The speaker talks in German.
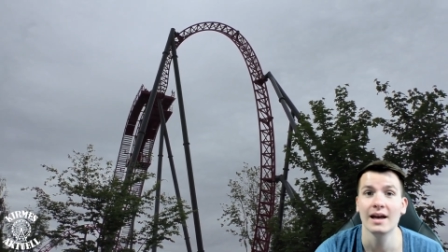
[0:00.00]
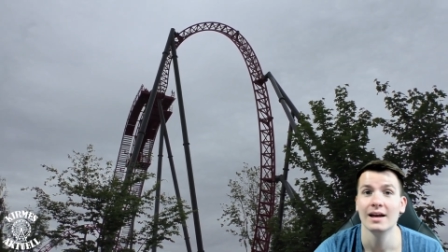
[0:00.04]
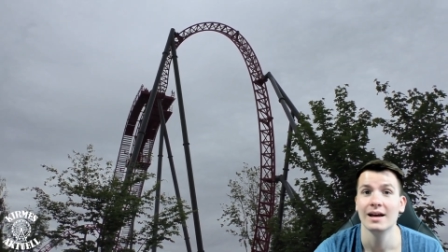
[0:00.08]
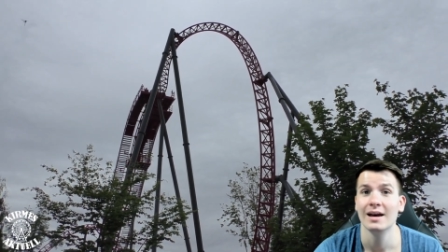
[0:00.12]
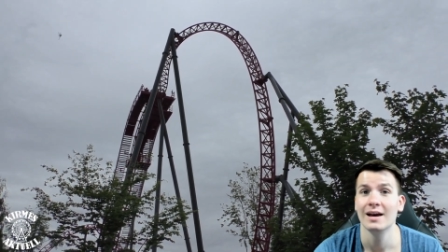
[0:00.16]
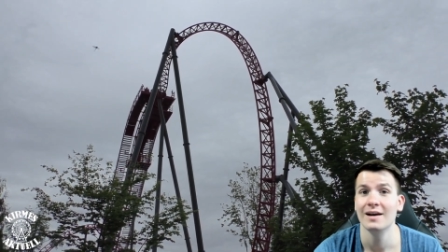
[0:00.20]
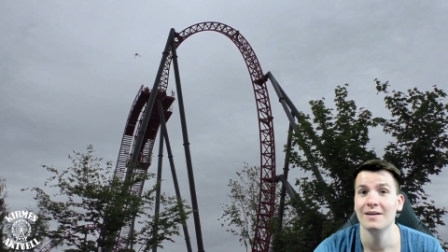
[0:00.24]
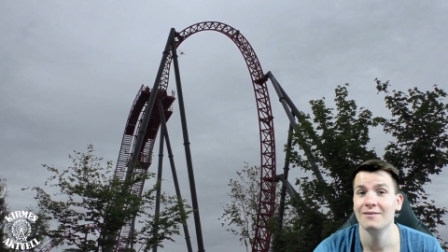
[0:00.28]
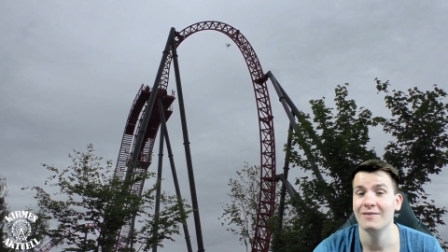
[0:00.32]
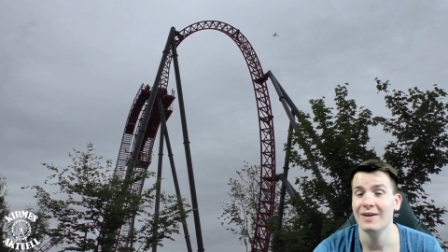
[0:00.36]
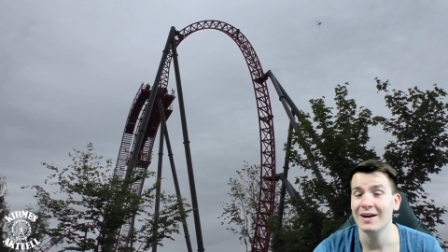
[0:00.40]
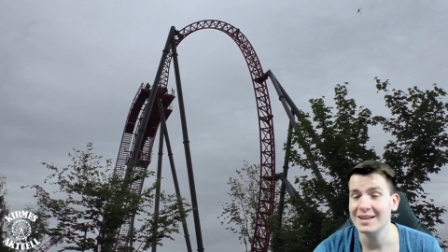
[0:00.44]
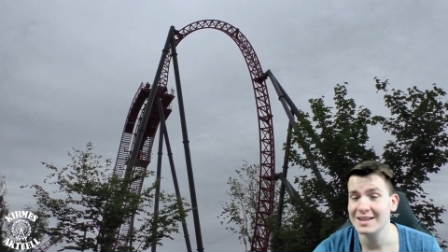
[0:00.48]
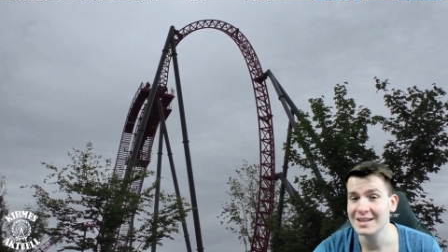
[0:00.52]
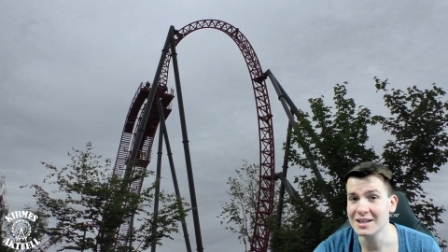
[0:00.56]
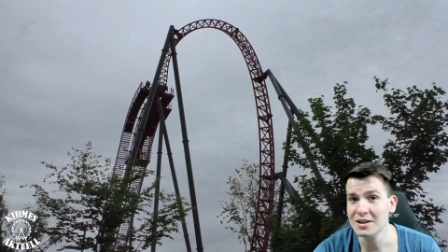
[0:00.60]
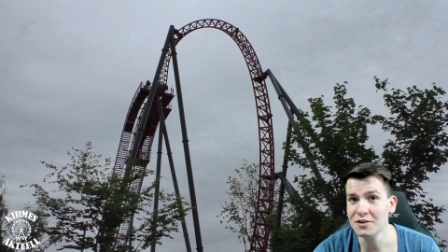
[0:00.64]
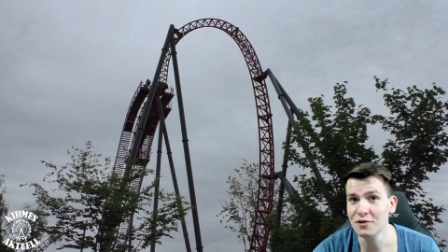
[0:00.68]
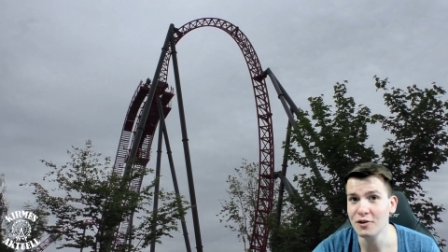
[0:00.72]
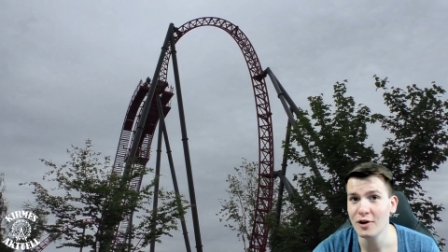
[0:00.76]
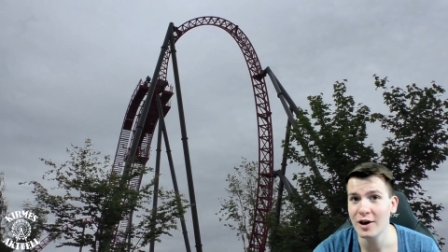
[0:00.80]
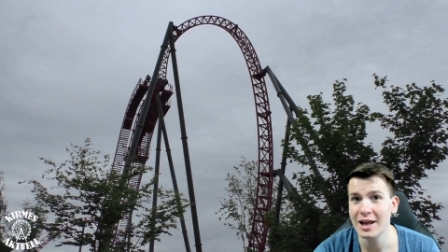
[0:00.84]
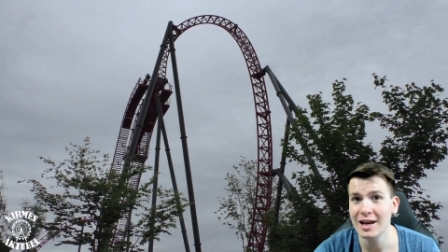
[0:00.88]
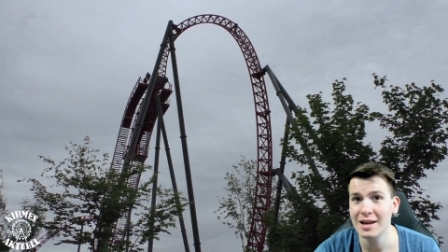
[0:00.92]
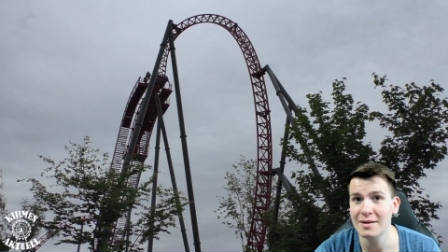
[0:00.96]
Was sind
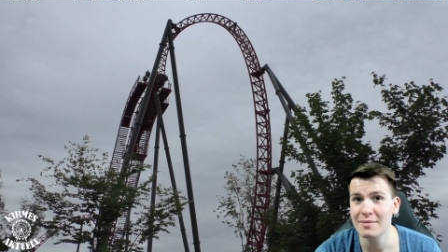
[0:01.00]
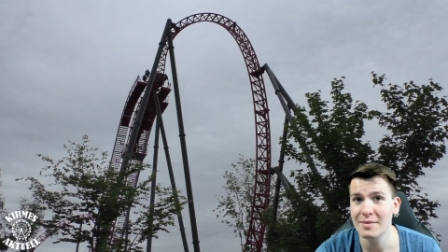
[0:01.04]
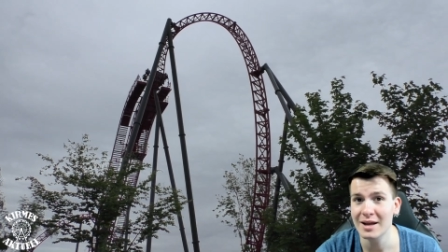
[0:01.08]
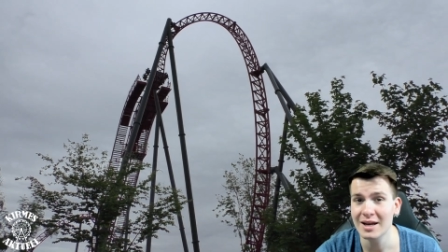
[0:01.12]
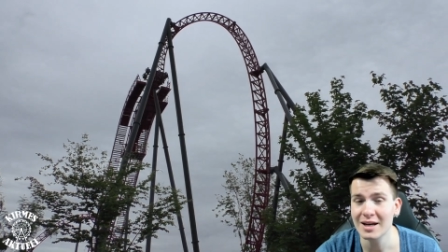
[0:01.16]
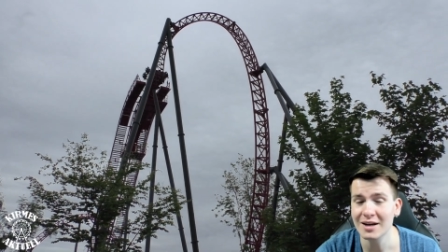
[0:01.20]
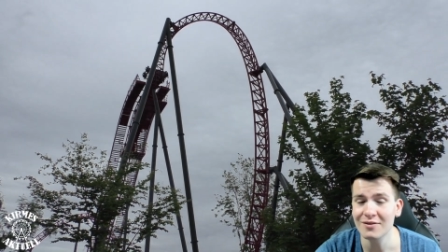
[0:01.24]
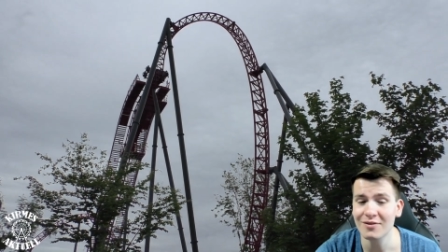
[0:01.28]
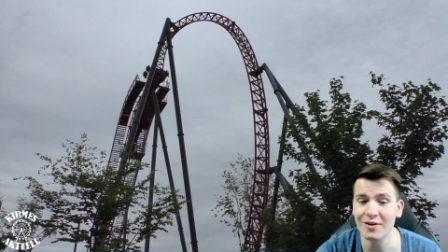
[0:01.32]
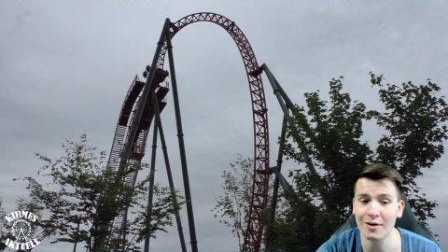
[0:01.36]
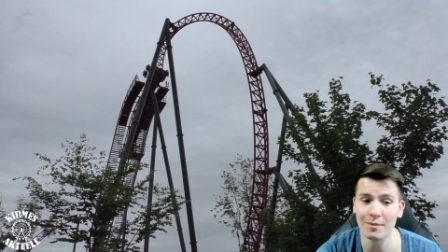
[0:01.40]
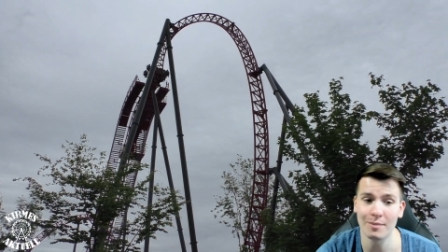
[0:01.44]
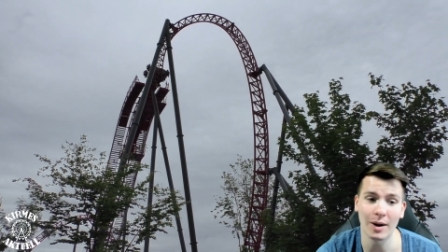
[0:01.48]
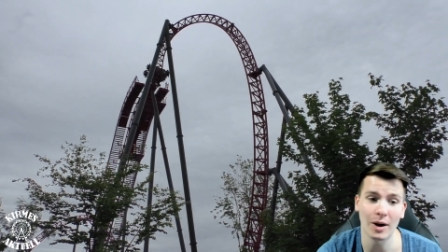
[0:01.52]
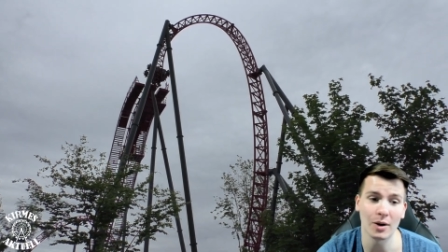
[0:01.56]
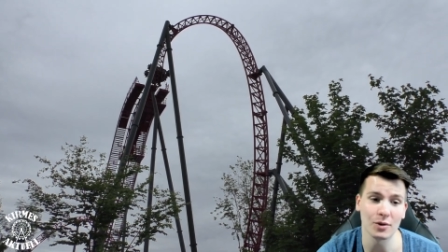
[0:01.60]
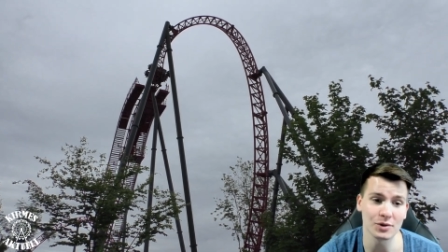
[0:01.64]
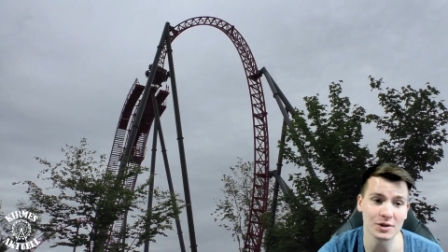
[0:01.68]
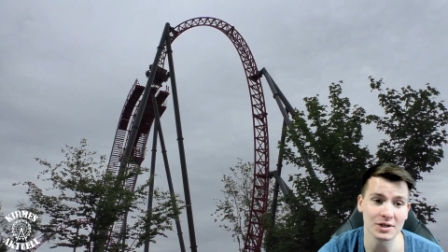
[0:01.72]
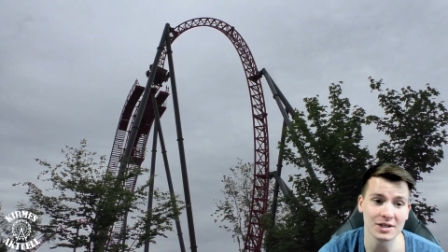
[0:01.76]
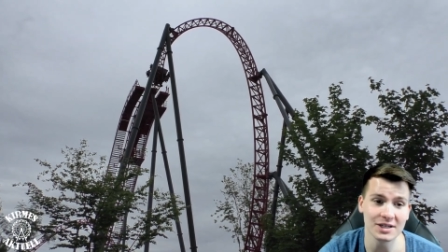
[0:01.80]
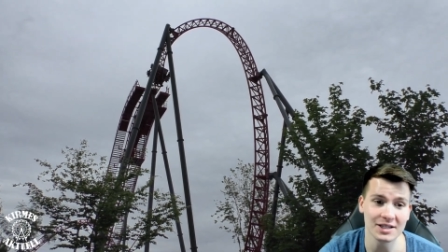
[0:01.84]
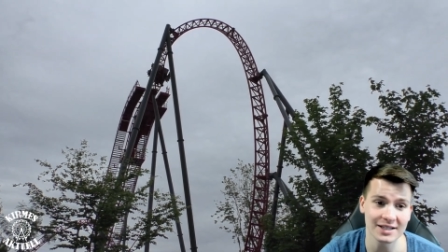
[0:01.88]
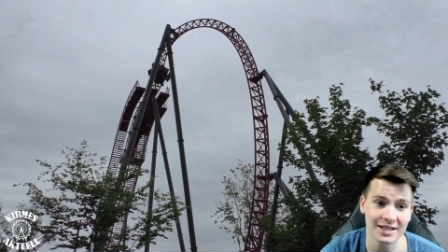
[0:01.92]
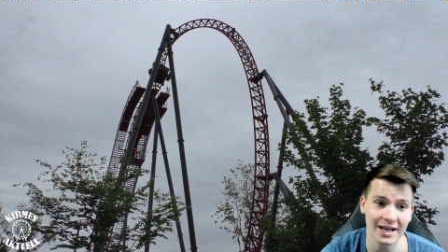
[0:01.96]
für Elemente verbaut
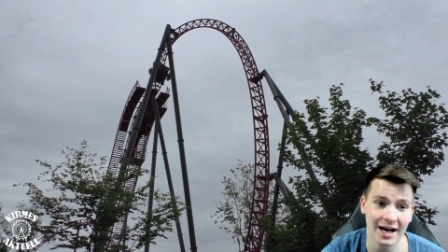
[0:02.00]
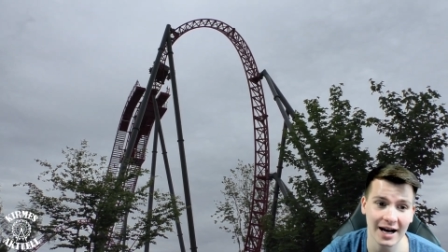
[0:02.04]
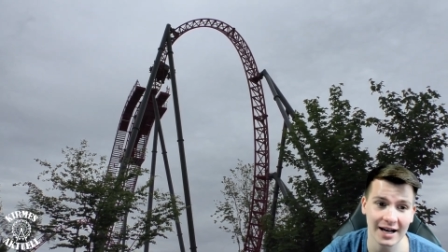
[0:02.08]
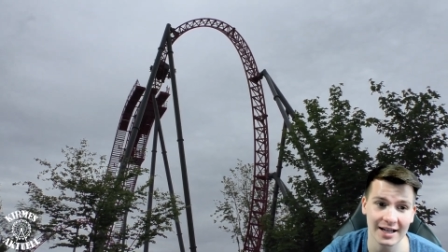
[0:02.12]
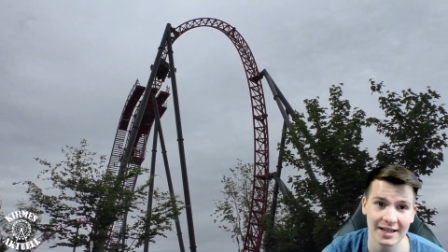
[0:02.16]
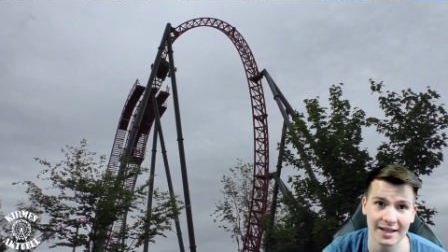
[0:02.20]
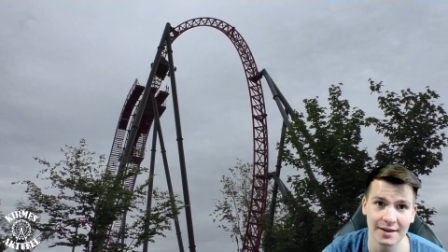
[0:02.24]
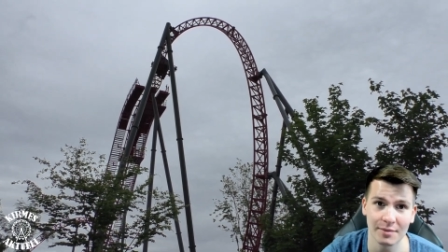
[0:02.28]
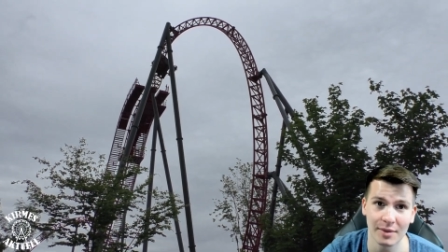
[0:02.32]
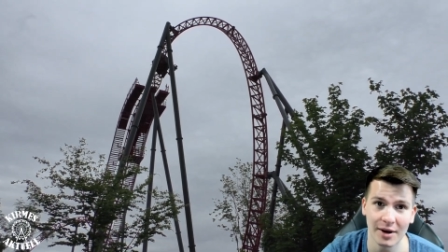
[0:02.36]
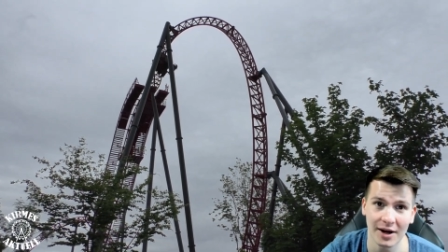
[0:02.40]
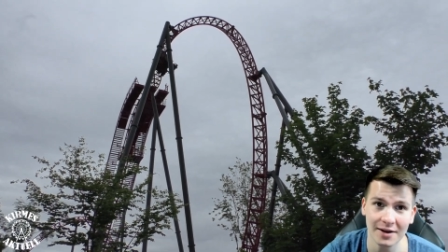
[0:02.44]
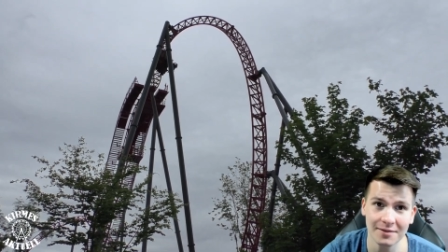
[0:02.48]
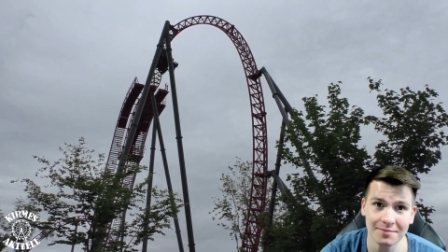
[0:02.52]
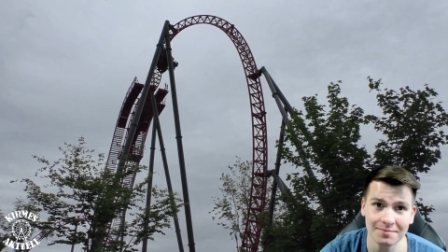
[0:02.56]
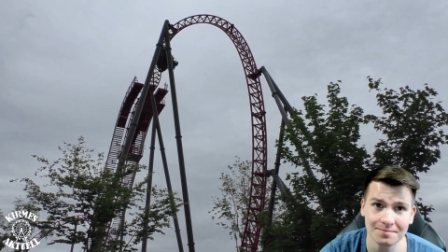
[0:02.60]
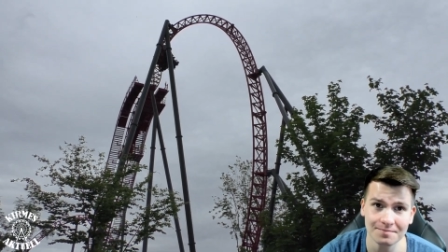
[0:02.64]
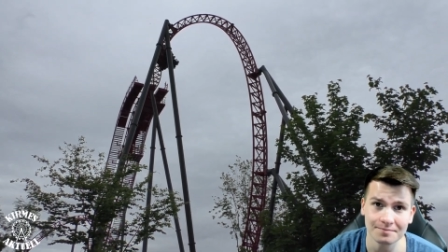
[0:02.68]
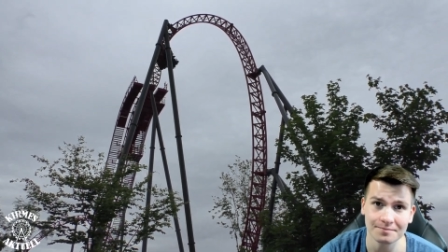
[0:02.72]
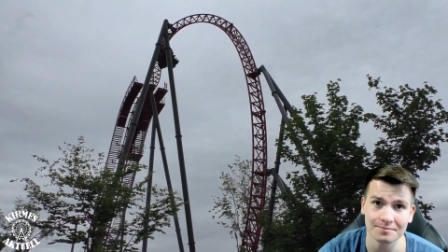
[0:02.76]
in dieser Achterbahn?